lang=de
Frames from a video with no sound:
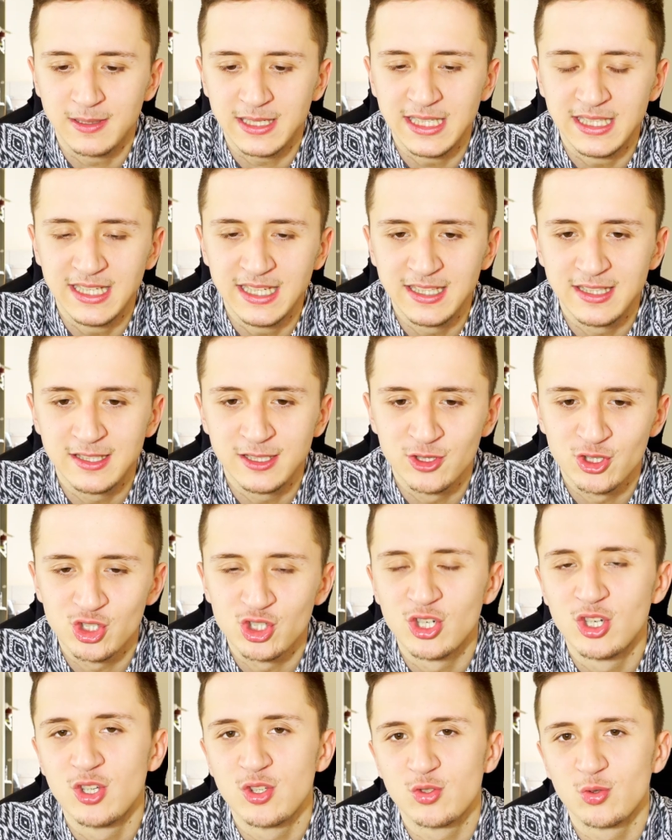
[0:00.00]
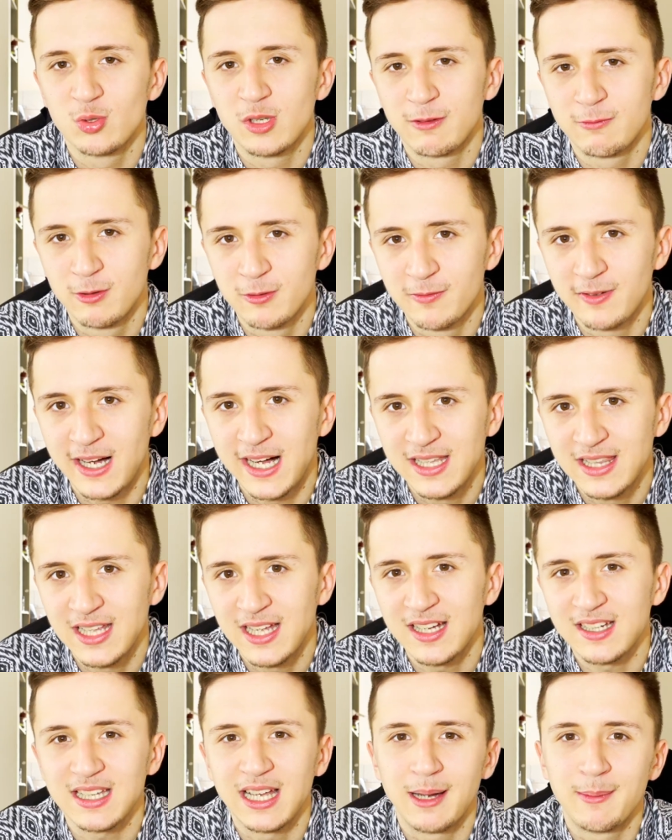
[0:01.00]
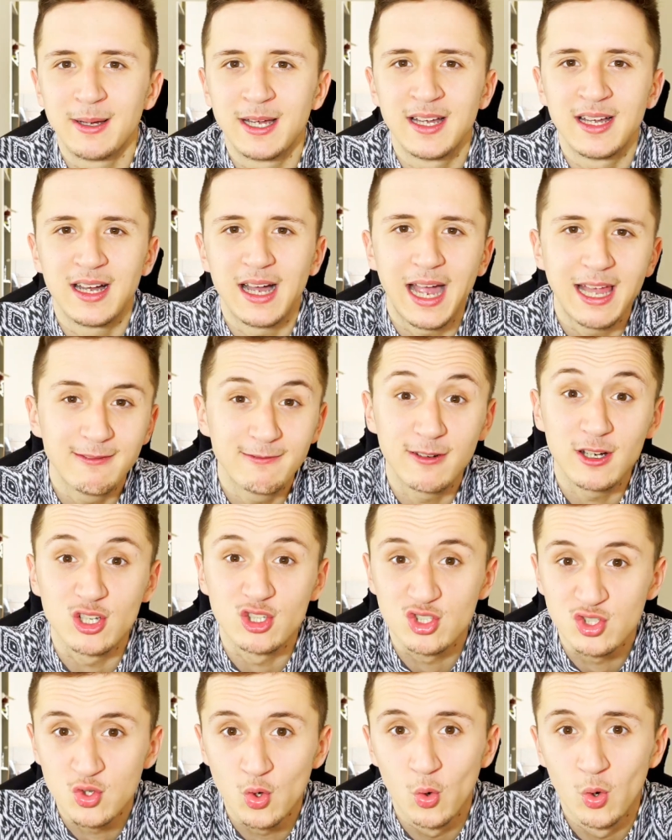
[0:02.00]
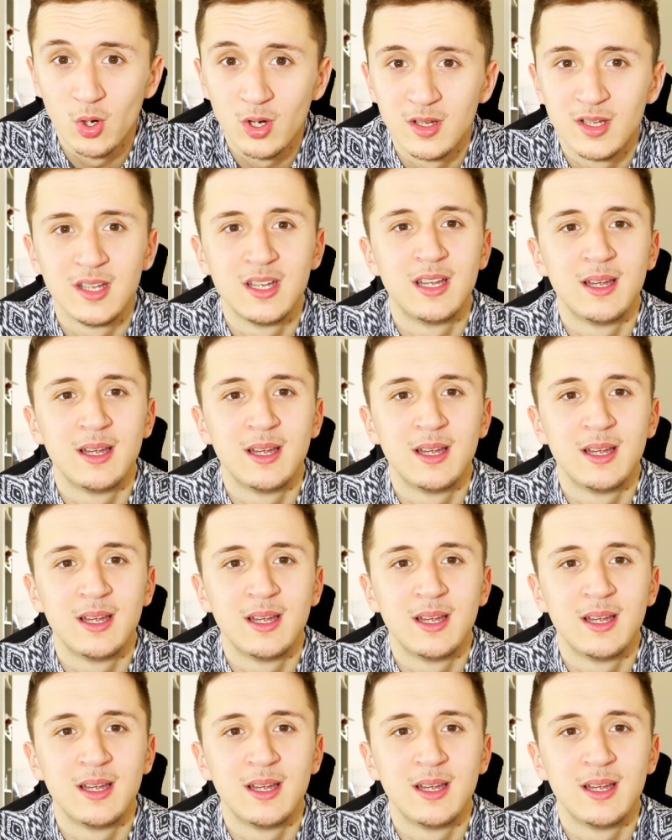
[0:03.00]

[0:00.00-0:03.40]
genetisch so dafür veranlagt, aber einfach so